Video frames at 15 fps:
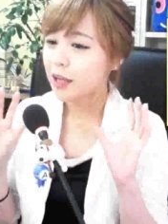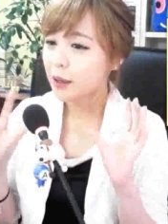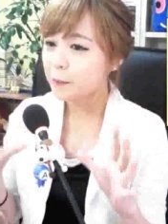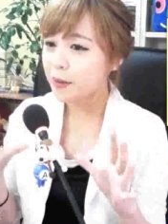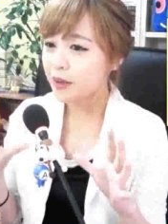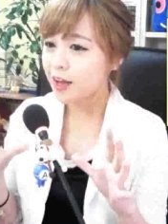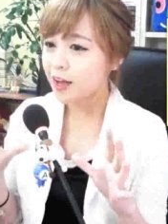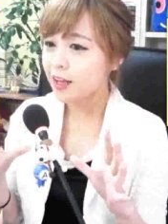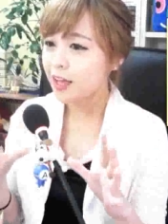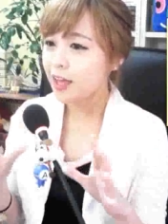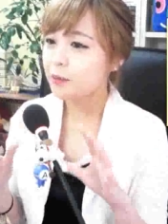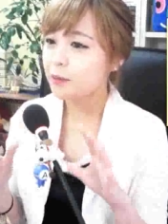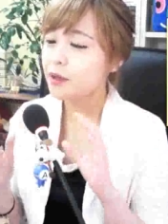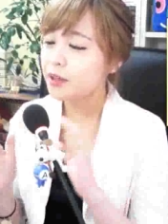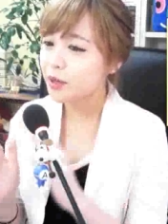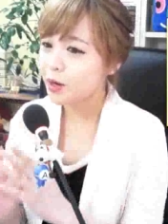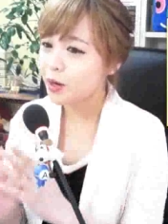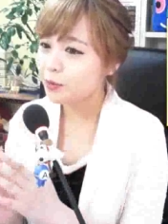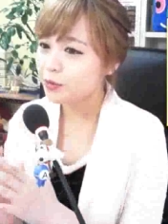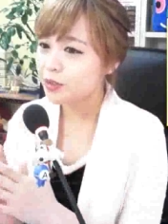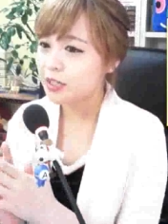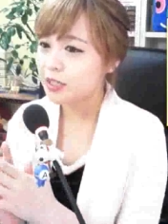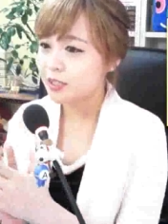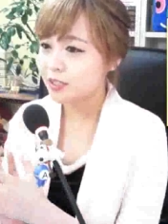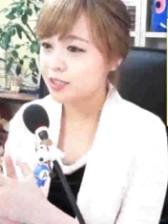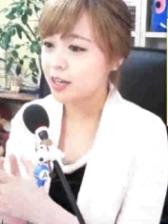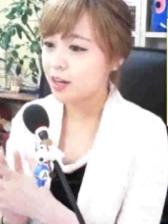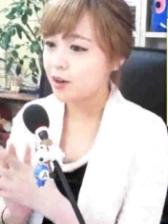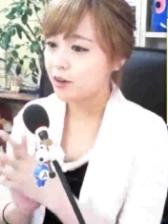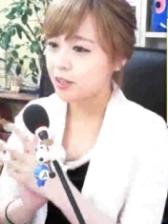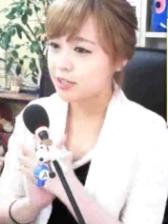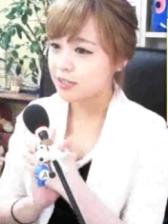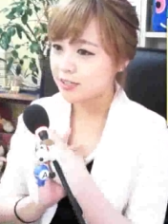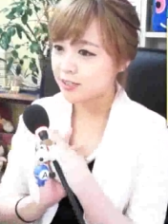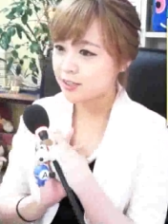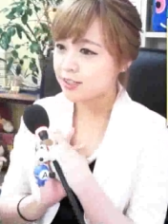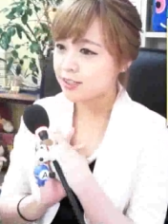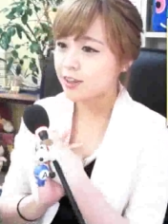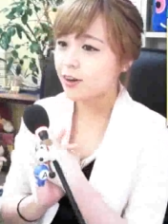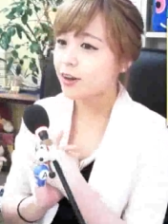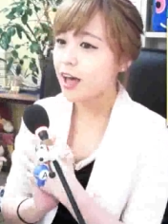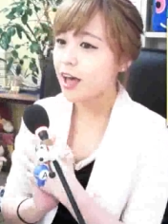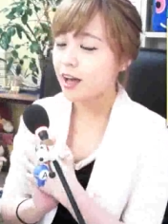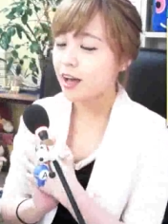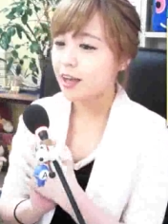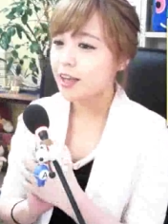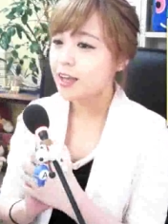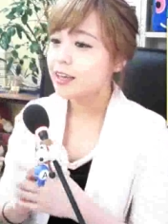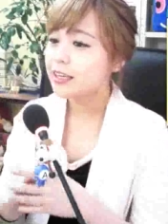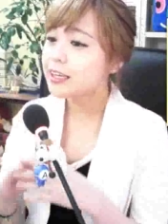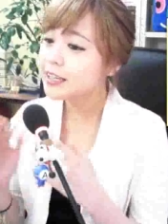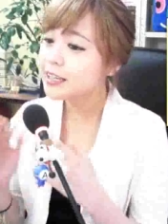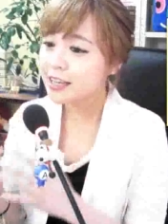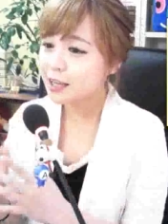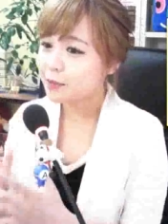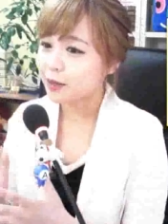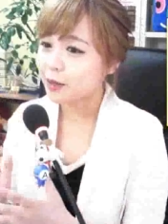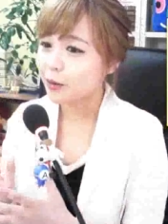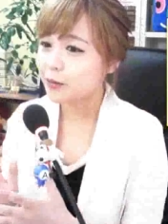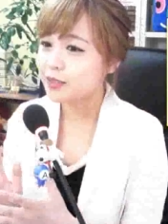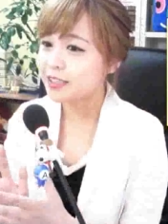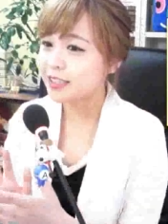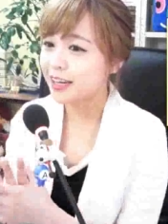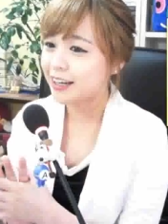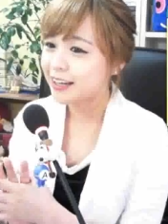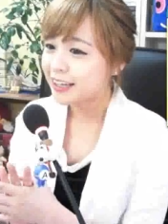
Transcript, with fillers: 담백하게 팬 여러분이 있어서 제가 여기 있을 수 있어요랑 일 얘기밖에 없어요.